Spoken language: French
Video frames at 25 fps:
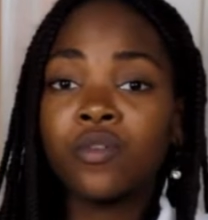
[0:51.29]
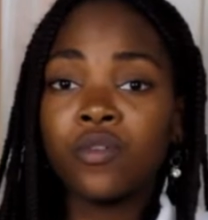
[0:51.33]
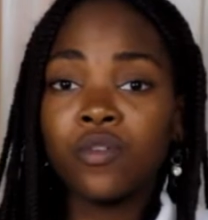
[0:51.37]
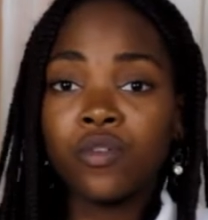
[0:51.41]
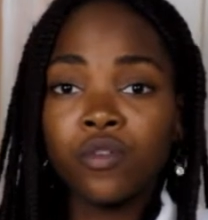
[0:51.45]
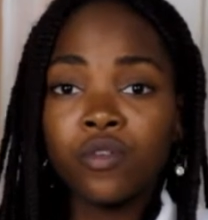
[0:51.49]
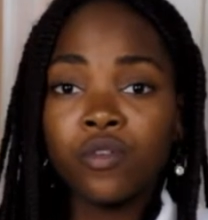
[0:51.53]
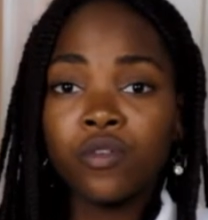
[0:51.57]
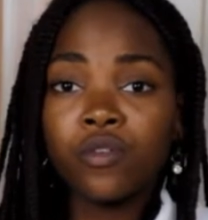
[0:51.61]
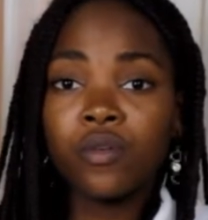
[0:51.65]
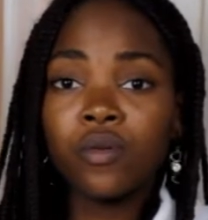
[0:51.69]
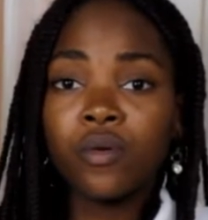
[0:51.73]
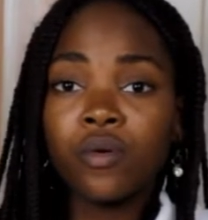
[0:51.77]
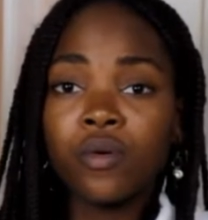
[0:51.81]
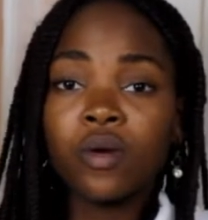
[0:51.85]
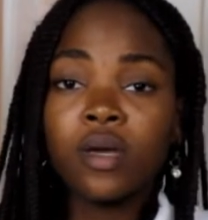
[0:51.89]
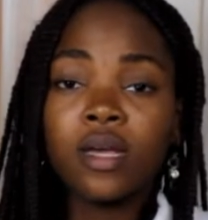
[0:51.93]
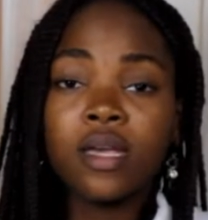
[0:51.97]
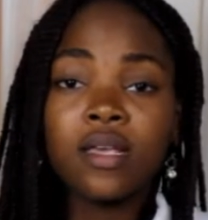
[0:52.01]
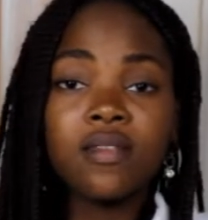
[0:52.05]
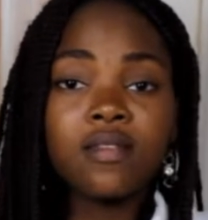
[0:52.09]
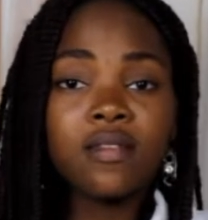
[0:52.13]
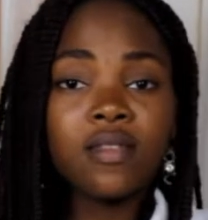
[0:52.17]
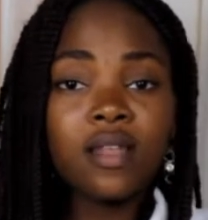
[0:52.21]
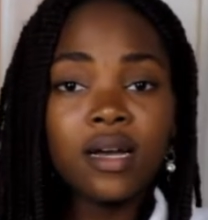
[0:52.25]
sociaux,
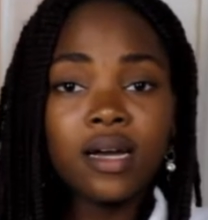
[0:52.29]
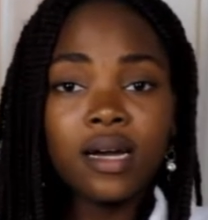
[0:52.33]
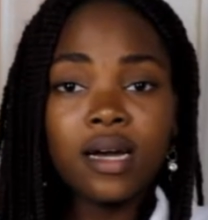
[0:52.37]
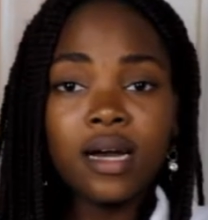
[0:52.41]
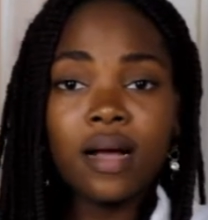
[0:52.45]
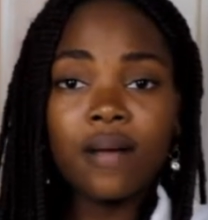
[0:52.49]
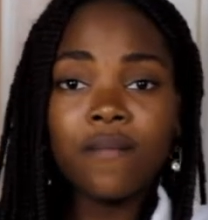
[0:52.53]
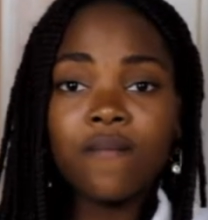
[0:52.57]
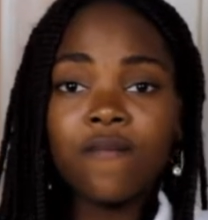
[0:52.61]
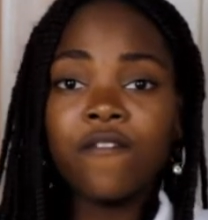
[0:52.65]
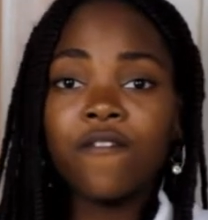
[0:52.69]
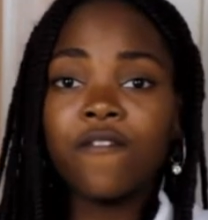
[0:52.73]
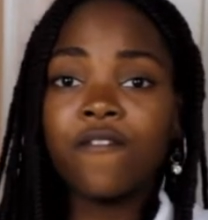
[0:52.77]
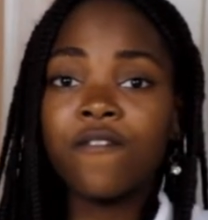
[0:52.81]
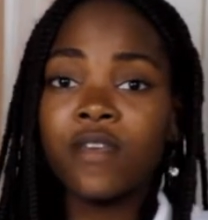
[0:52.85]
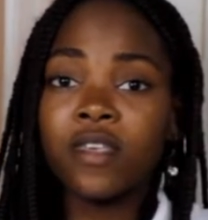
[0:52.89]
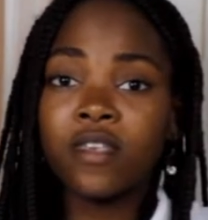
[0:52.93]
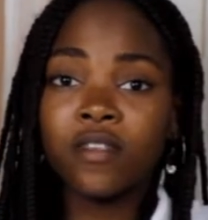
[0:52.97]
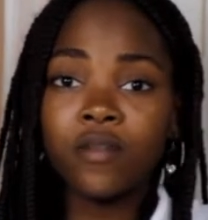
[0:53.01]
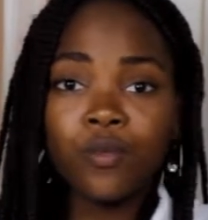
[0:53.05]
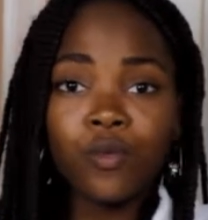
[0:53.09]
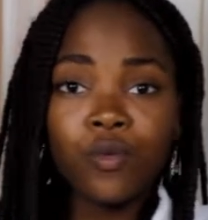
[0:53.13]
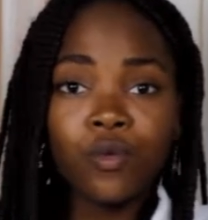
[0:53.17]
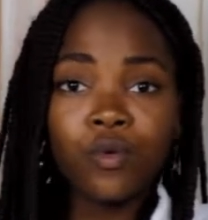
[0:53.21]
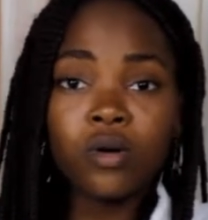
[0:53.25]
Instagram,
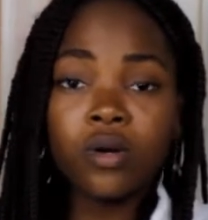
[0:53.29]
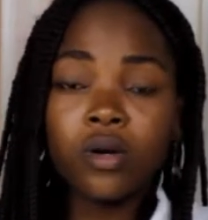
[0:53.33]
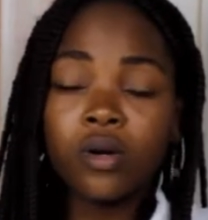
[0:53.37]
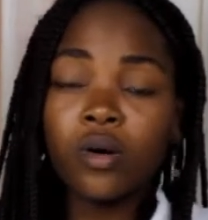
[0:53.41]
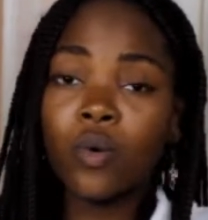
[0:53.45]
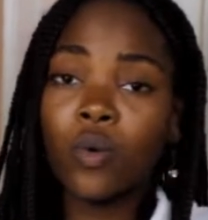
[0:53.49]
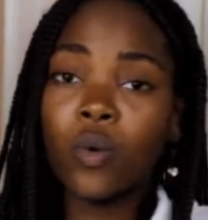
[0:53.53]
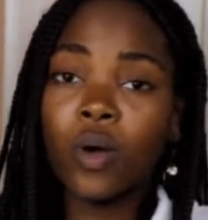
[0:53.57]
Facebook,